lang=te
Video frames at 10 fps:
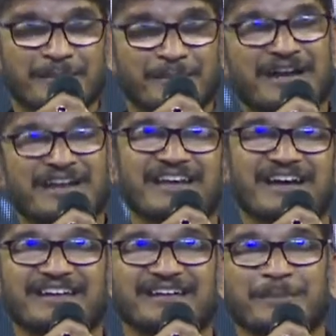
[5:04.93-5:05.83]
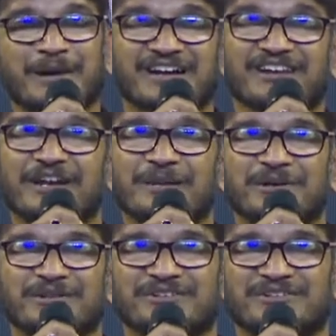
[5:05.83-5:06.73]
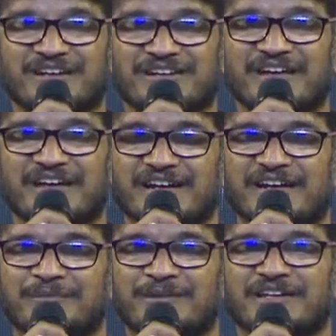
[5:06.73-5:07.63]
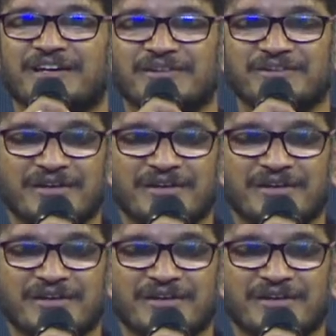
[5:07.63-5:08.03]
మళ్ళీ ఆయన పక్కకు వెళ్ళిపోతూ ఉంటారు ఏఆర్ రహమాన్ గారు